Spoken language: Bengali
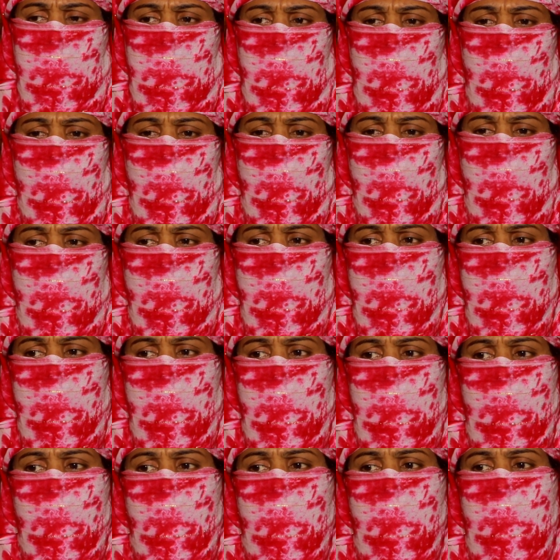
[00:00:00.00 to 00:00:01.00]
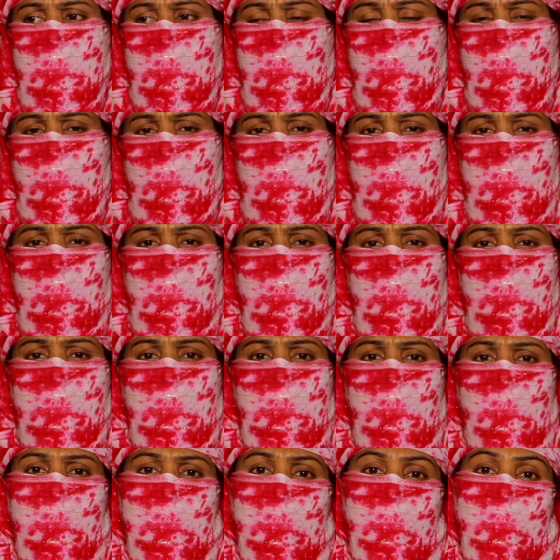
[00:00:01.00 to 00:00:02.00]
আমরা দুজন অন্য জায়গায় পোলা বিয়ে করাতাম
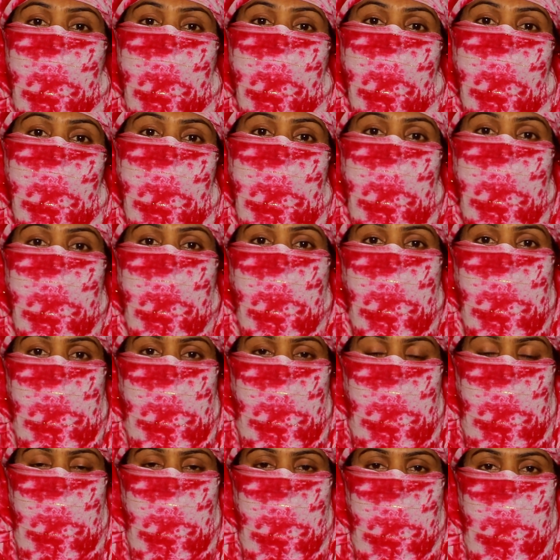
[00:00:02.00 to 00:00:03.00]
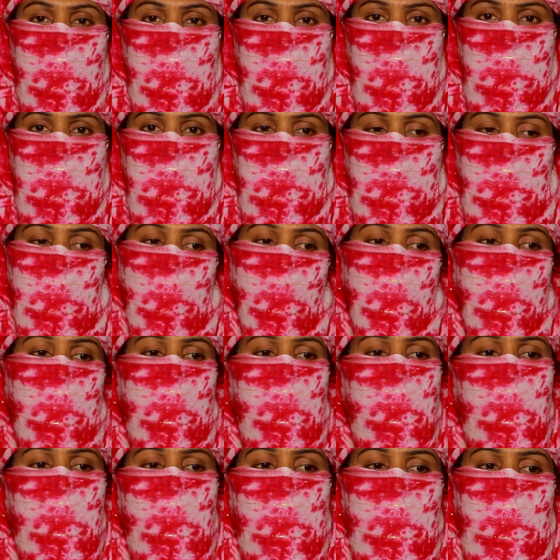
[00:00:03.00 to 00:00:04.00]
অনেক কিছু নিতাম পোলা
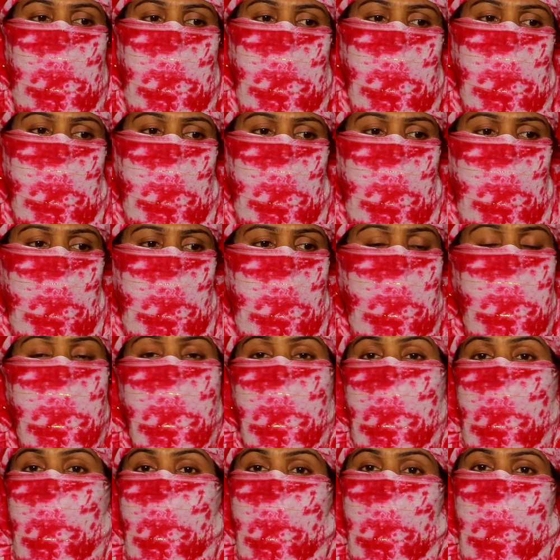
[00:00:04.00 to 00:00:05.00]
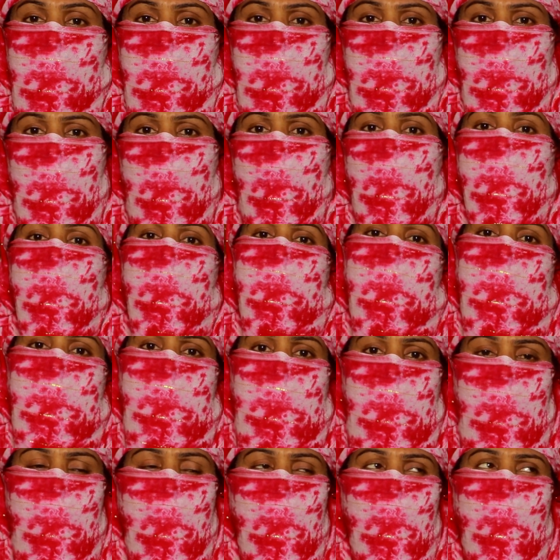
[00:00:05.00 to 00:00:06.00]
একলা একলা বিয়ে করছে আমরা কিছু নেই নাই তোমার বাপ
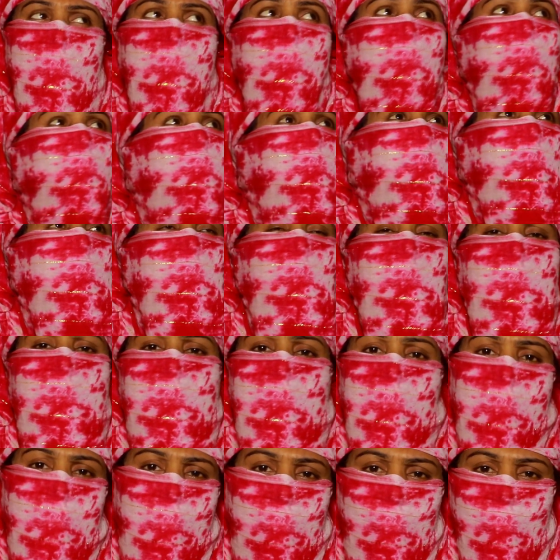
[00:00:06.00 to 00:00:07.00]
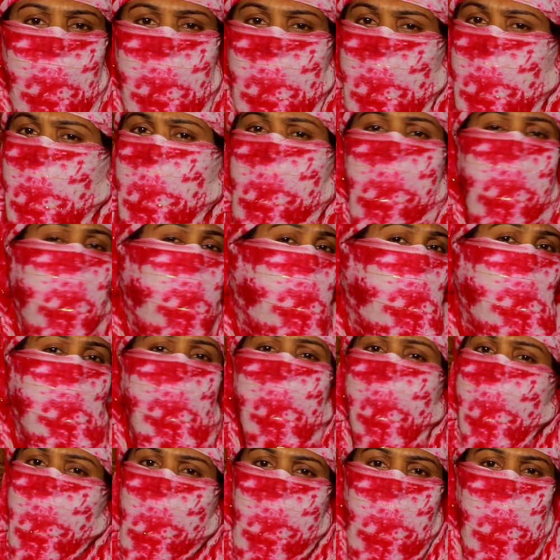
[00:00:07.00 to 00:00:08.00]
মা দিয়ে তোমার অন্য জায়গায় বিয়ে দিত তাহলে কি কিছু
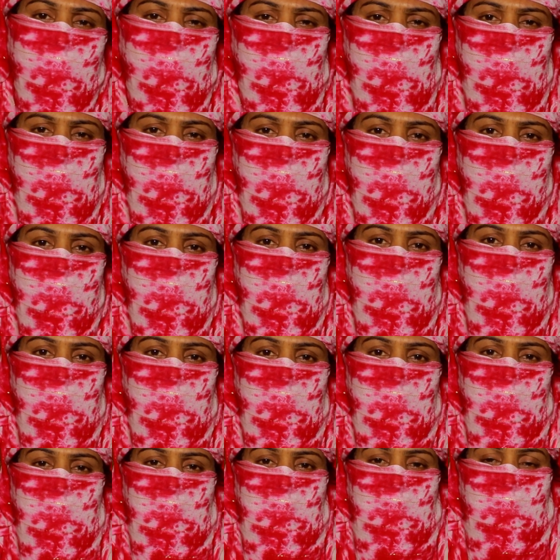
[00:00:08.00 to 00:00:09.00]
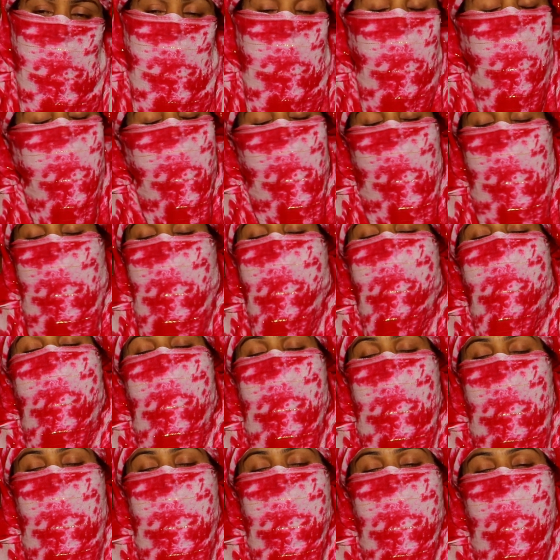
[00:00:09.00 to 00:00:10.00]
দিল নইলে তাহলে এখন একলা
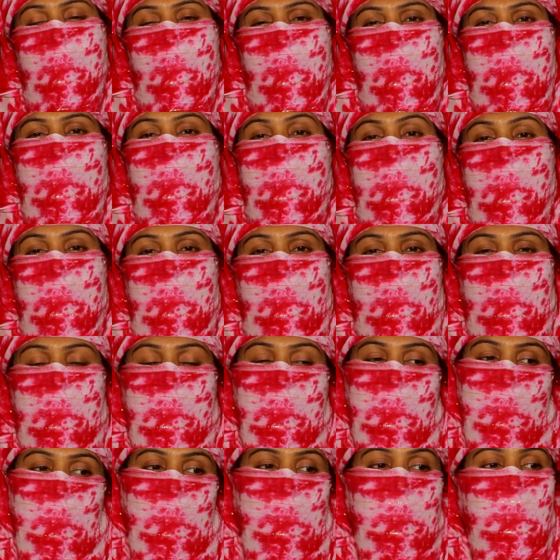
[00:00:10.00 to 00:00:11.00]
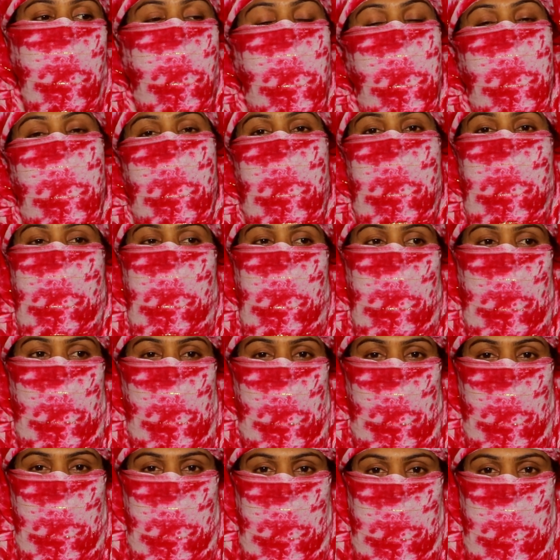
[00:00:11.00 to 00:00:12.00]
একলা বিয়ে করে তাতে কি হয়েছে তোমার বাপ মারা যায় কো